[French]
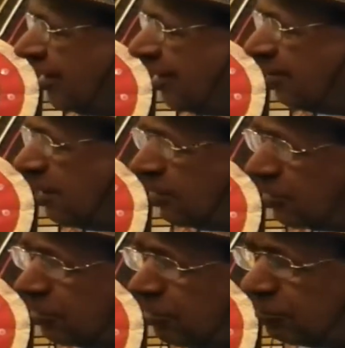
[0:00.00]
même au
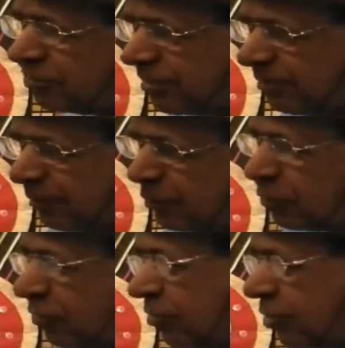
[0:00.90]
Dieu, puisque même le
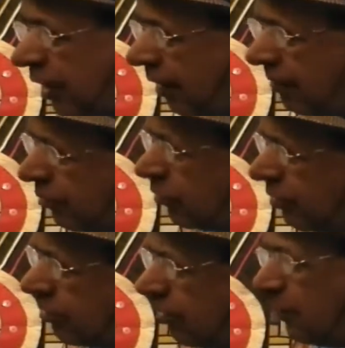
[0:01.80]
Dieu, j'ai rêvé de
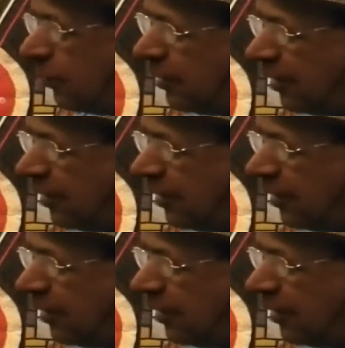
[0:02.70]
Dieu, il pleurait